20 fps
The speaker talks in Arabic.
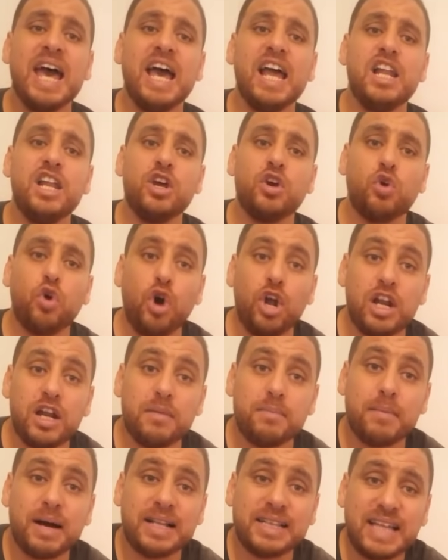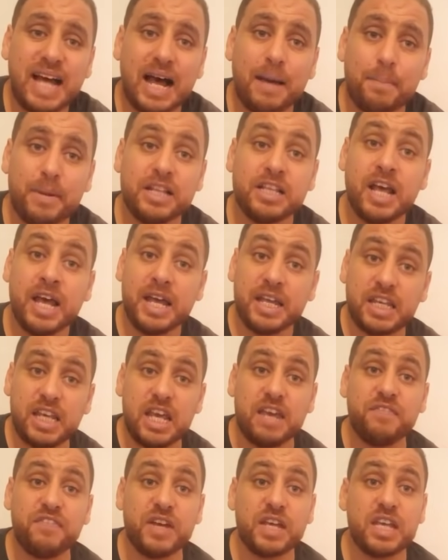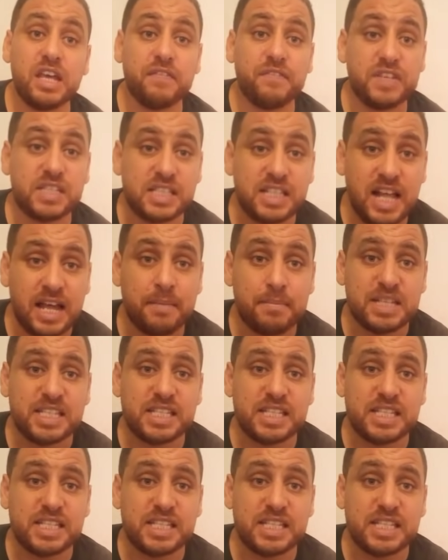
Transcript: اللي كل ما تهبط كيف كيف سلام